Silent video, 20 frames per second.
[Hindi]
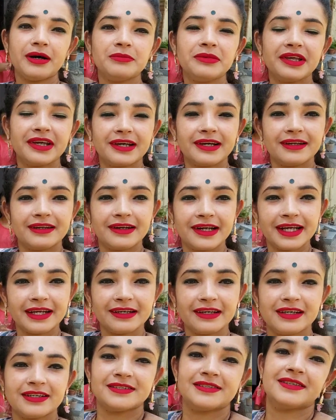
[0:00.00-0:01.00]
हम निकल रहे हैं
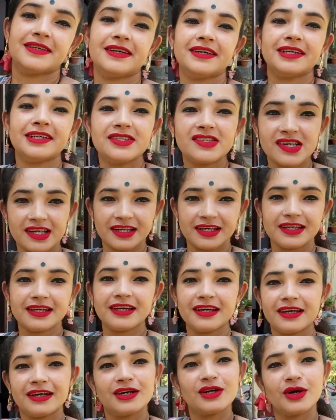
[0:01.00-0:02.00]
घर से ये चले
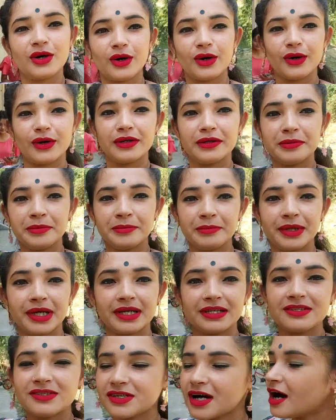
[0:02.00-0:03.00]
गए हैं और
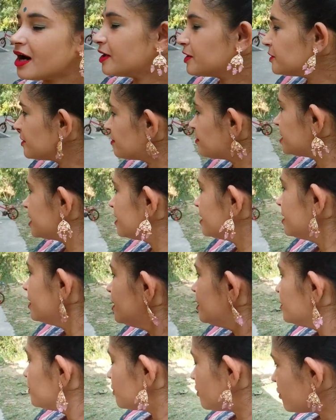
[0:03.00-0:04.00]
मैं जा रही हूँ अभी
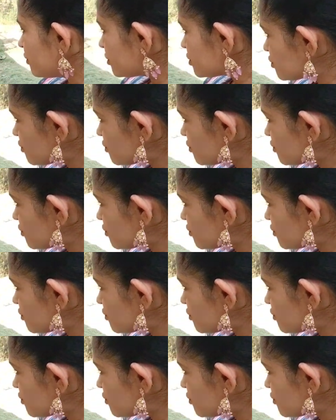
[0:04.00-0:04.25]
तो